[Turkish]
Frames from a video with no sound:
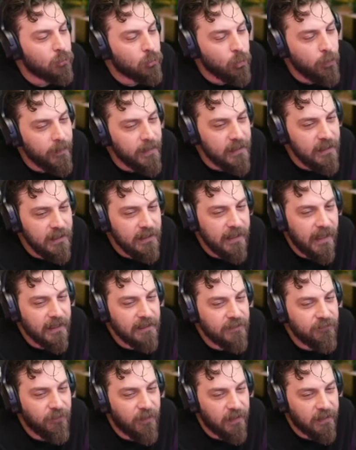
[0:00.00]
Dube'nin
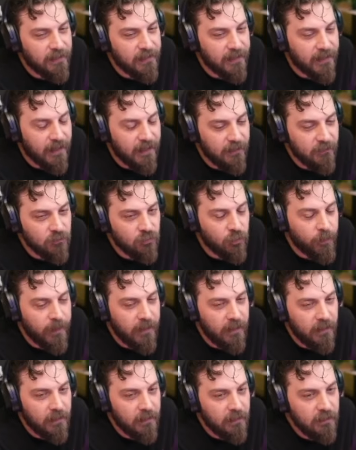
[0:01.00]
hikayesi farklı ya.
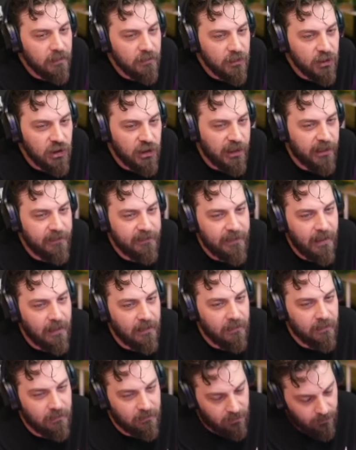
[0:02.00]
Dube
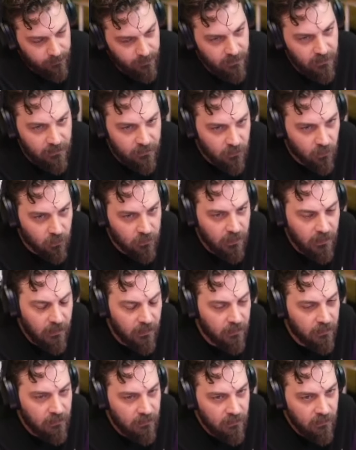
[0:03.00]
chatten tabii o
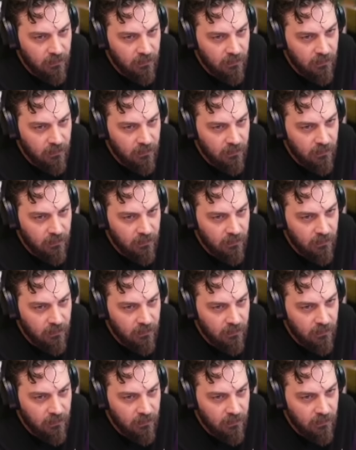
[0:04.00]
da.